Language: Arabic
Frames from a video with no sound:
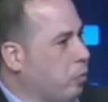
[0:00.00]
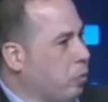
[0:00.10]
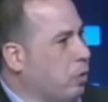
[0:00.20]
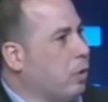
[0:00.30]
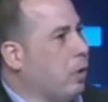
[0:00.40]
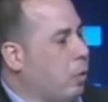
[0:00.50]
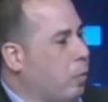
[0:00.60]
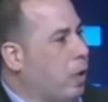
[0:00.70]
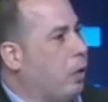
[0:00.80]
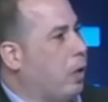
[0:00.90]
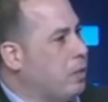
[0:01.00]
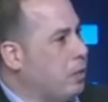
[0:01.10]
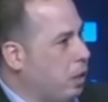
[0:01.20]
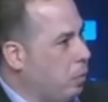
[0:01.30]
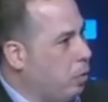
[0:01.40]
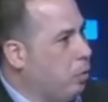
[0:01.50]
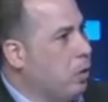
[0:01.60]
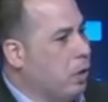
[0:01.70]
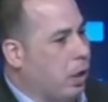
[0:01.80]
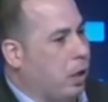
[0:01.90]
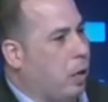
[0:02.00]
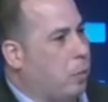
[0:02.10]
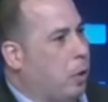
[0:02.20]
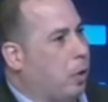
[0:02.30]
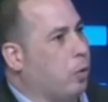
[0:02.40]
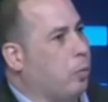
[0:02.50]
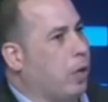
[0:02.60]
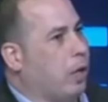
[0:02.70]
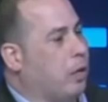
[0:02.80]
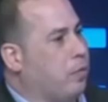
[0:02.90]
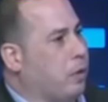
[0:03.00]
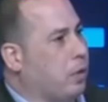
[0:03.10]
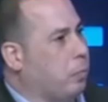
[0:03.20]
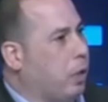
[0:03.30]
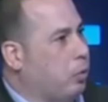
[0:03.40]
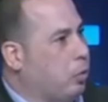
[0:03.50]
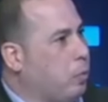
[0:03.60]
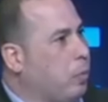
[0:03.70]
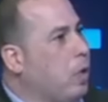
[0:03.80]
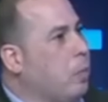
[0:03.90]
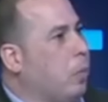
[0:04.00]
يعملوا م. كان عمل لكن هم خلال الفتره بتاعتهم بوظوا اللجنه م.